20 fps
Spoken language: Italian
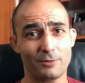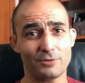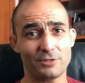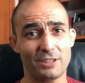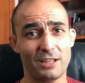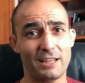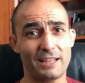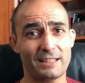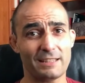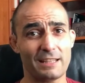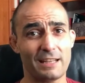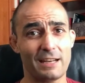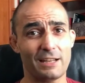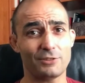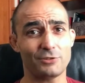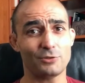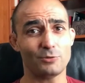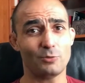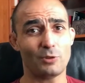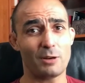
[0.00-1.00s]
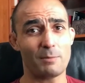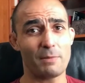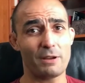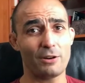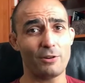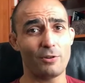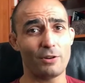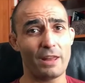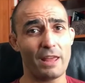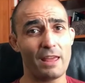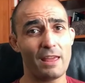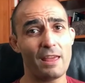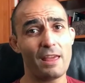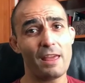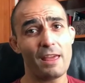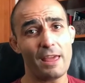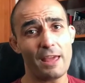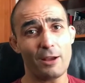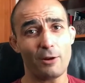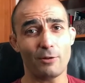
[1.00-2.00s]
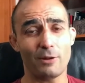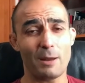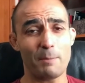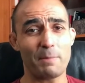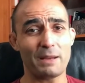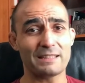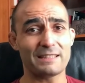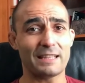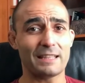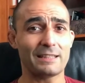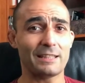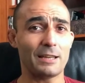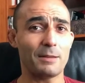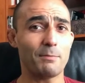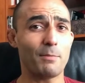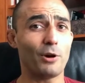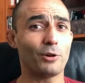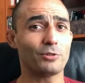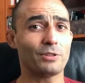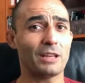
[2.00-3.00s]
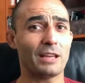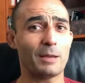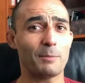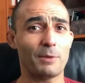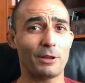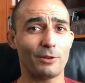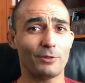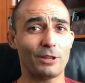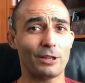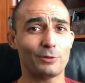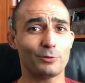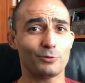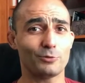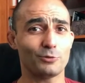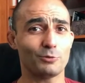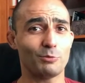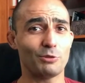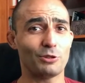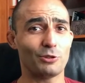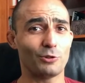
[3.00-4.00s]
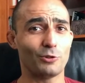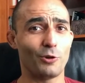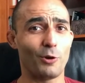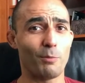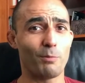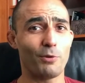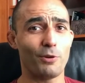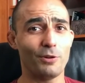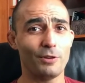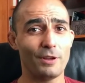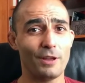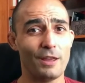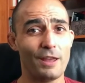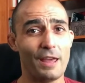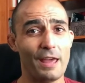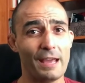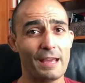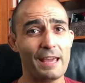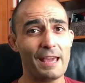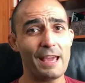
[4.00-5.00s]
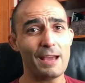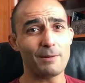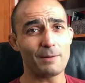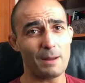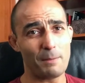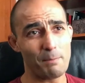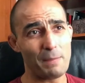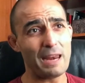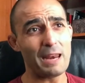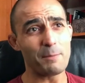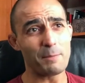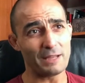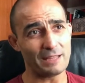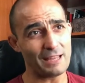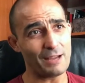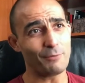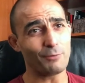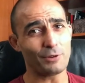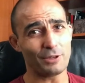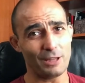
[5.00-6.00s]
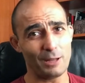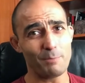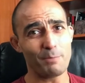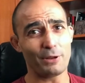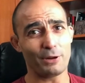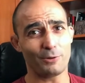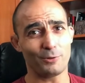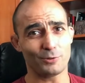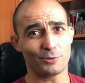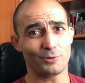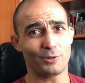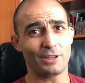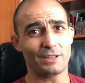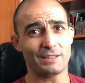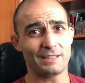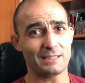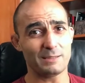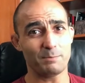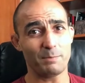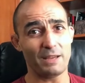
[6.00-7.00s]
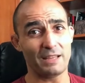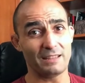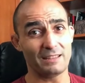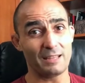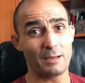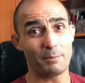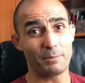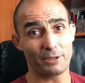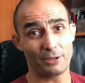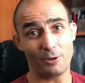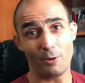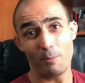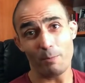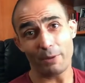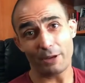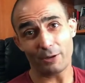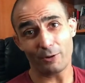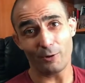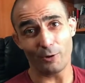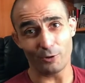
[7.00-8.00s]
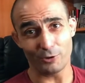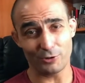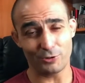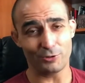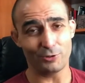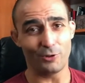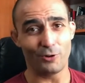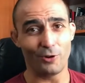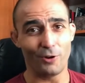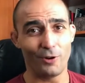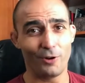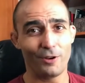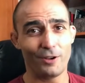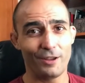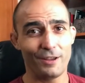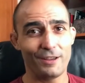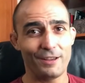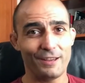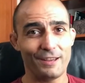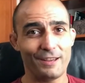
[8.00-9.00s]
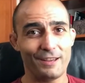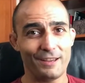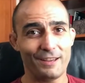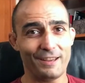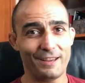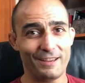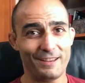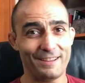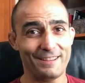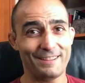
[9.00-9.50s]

consegnata la cintura marrone e con la passata di botte che mi hanno dato subito dopo, che è una bella metafora del percorso che ti aspetta, perché è un percorso eh,